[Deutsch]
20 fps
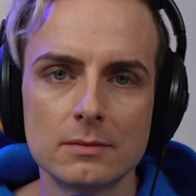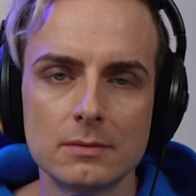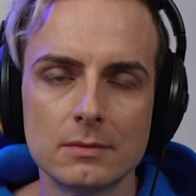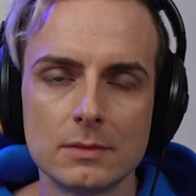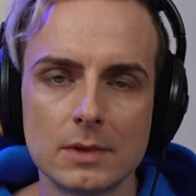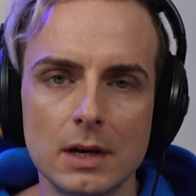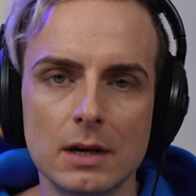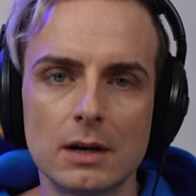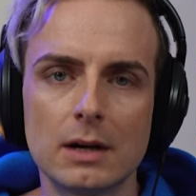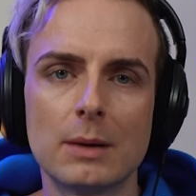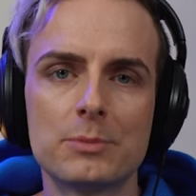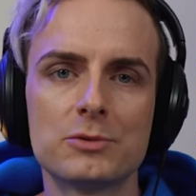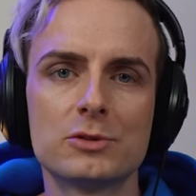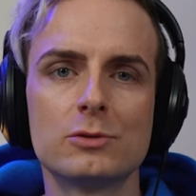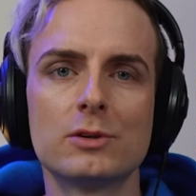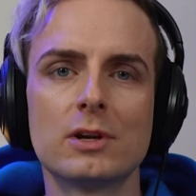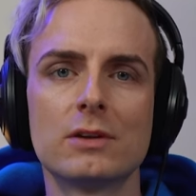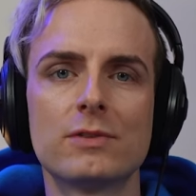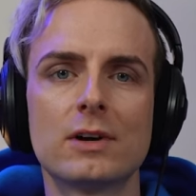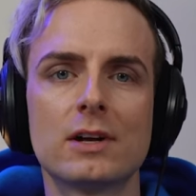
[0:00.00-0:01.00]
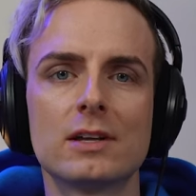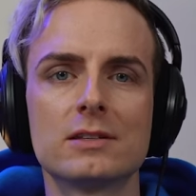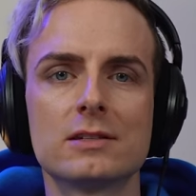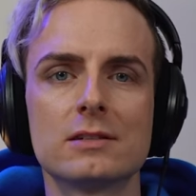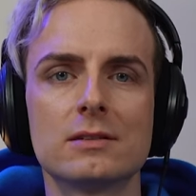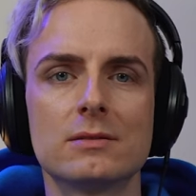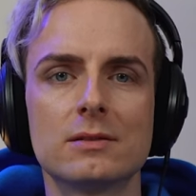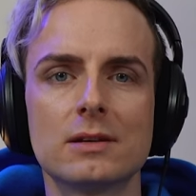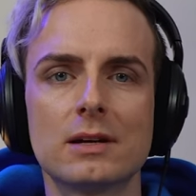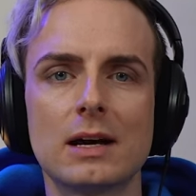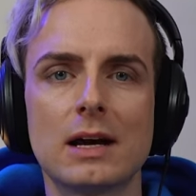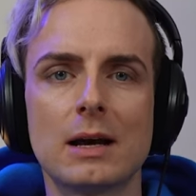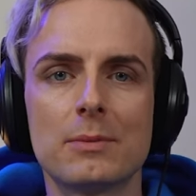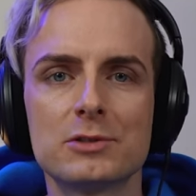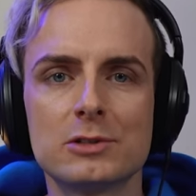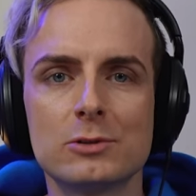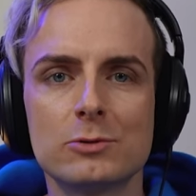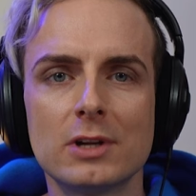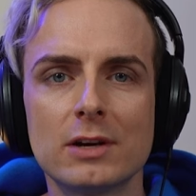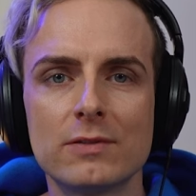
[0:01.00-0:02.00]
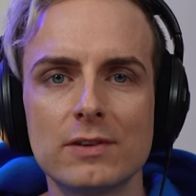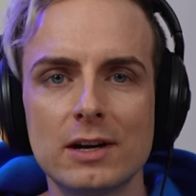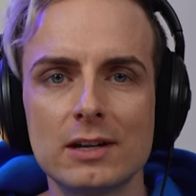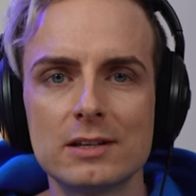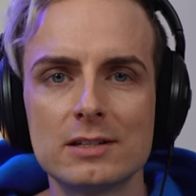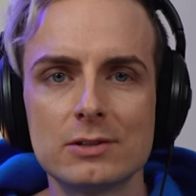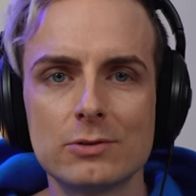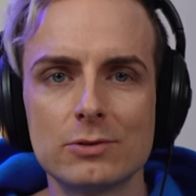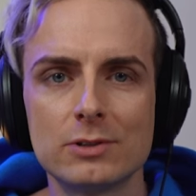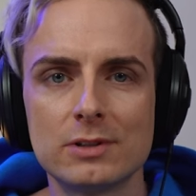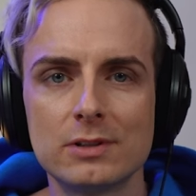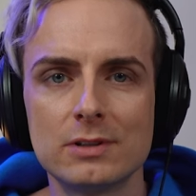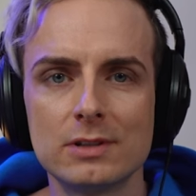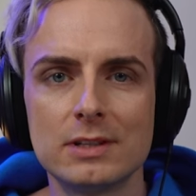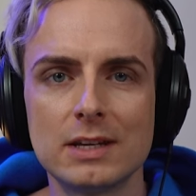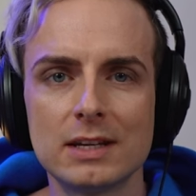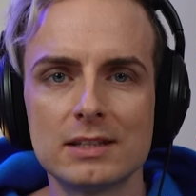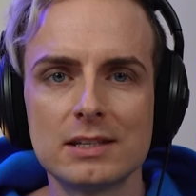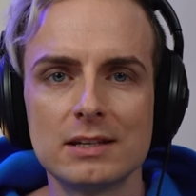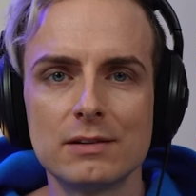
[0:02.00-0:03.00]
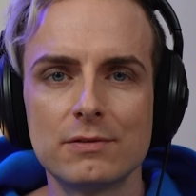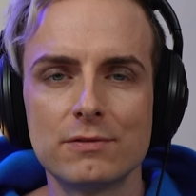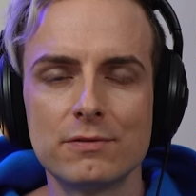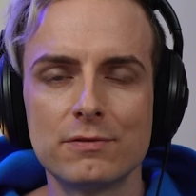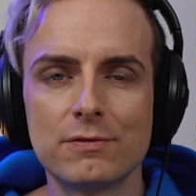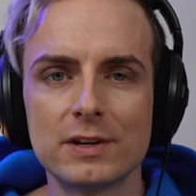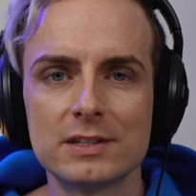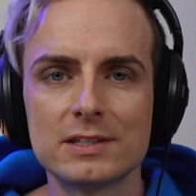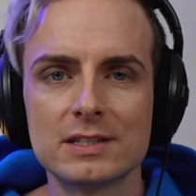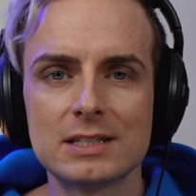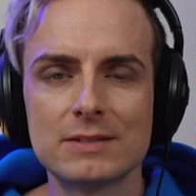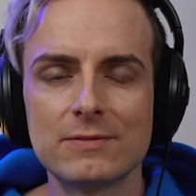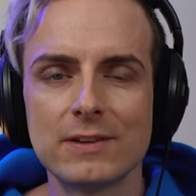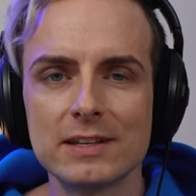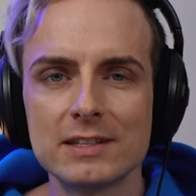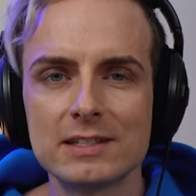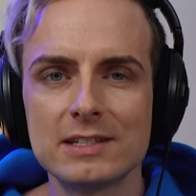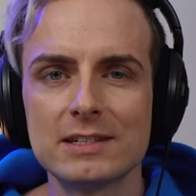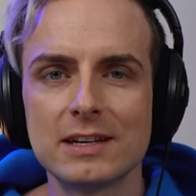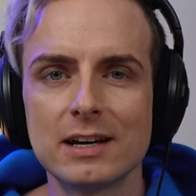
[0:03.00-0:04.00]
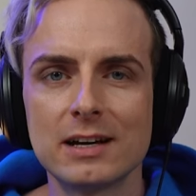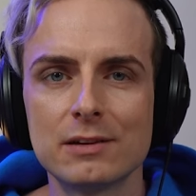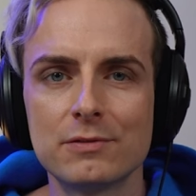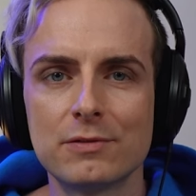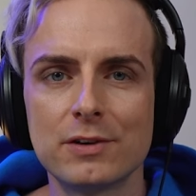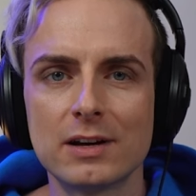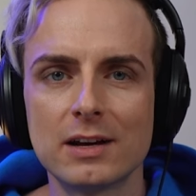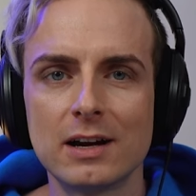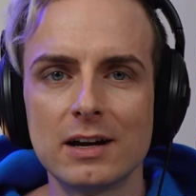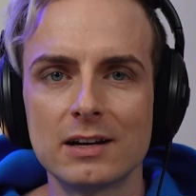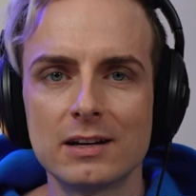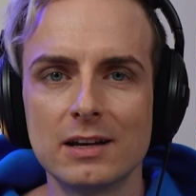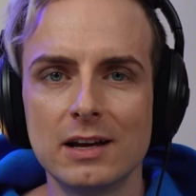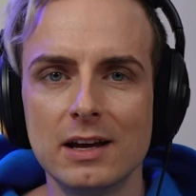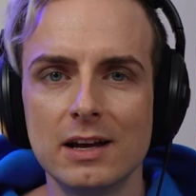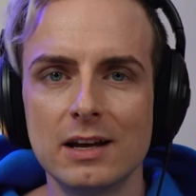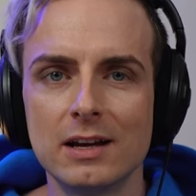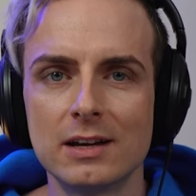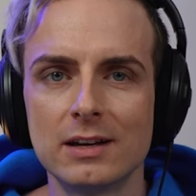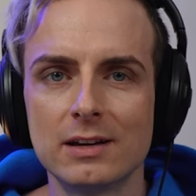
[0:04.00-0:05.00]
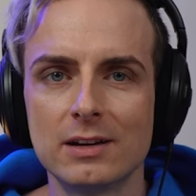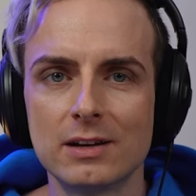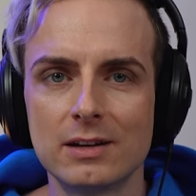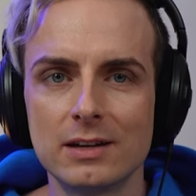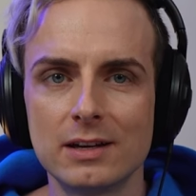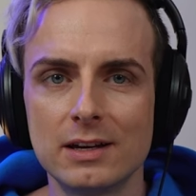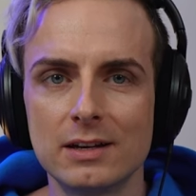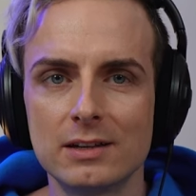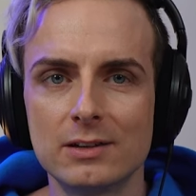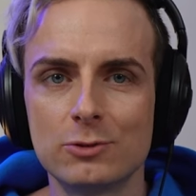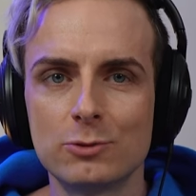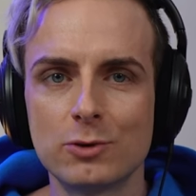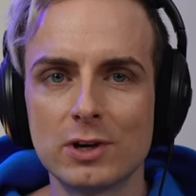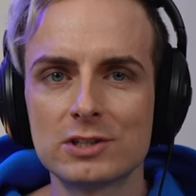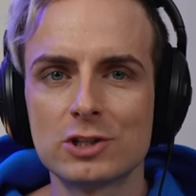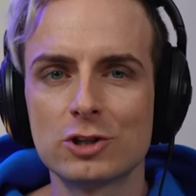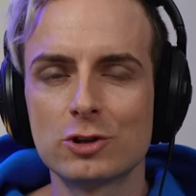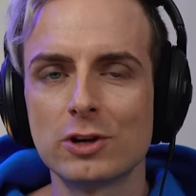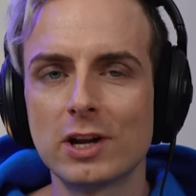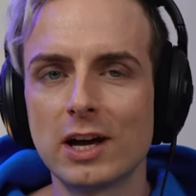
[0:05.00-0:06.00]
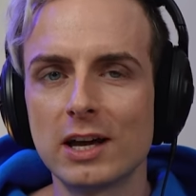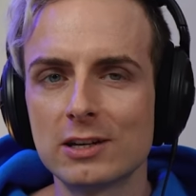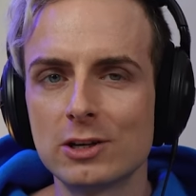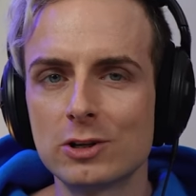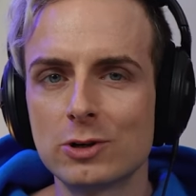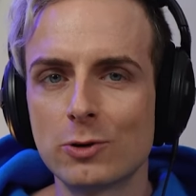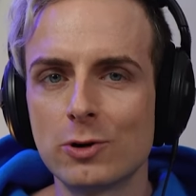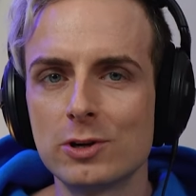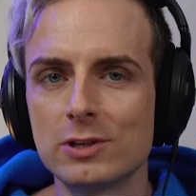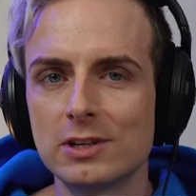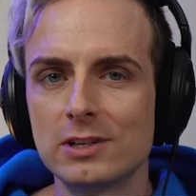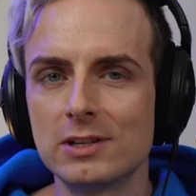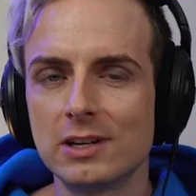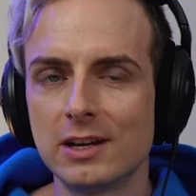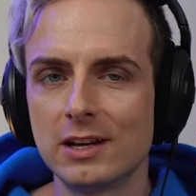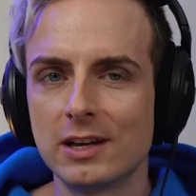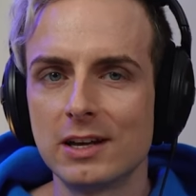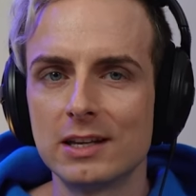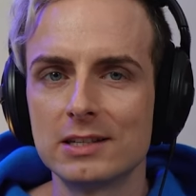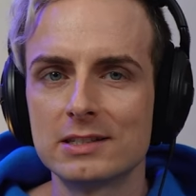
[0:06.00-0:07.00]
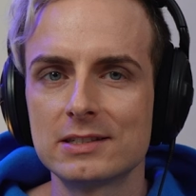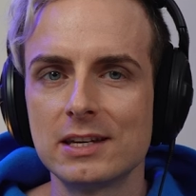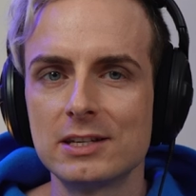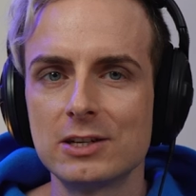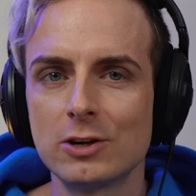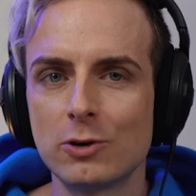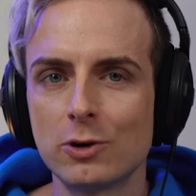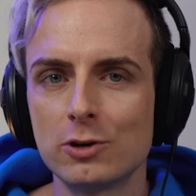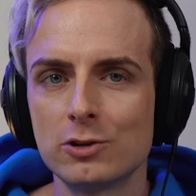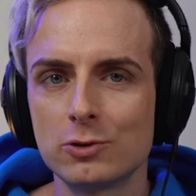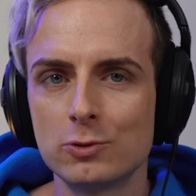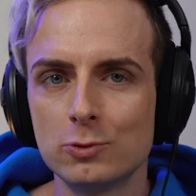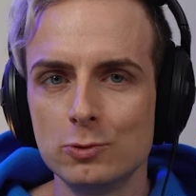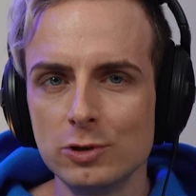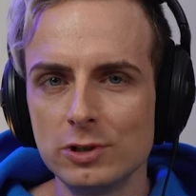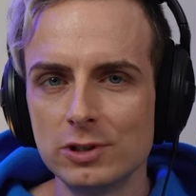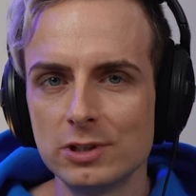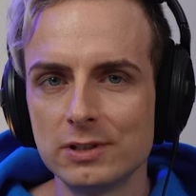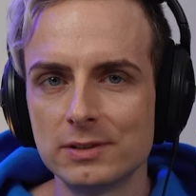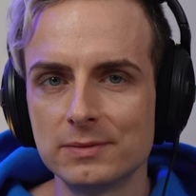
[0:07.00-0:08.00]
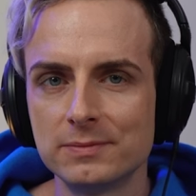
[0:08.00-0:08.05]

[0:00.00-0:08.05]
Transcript: Ja, absoluter ähm, Wahnsinn. Absoluter Wahnsinn. Und jetzt sind fast 20 Jahre vergangen. Du hast es schon angedeutet. Es geht dir heute gut?